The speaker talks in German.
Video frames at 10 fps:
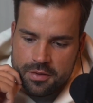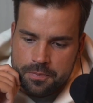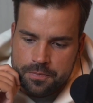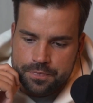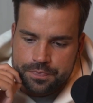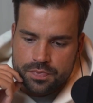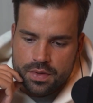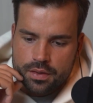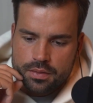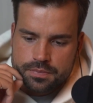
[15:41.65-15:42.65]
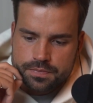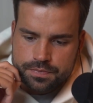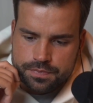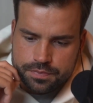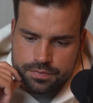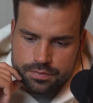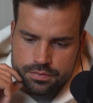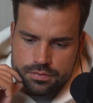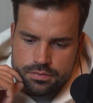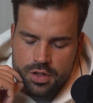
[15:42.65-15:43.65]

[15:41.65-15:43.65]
herzlich, dein Michael.